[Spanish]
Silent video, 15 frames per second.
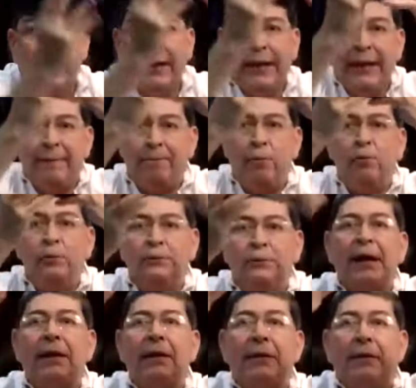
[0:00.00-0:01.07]
en la
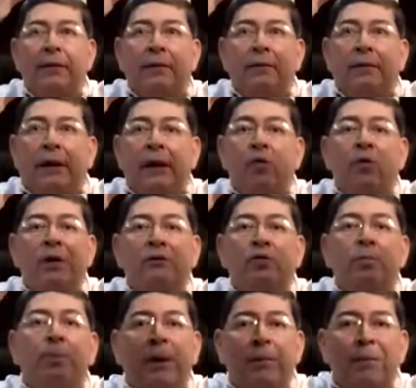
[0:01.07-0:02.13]
punta en una
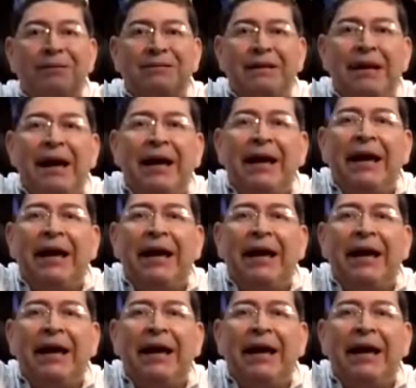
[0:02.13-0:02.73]
supremacía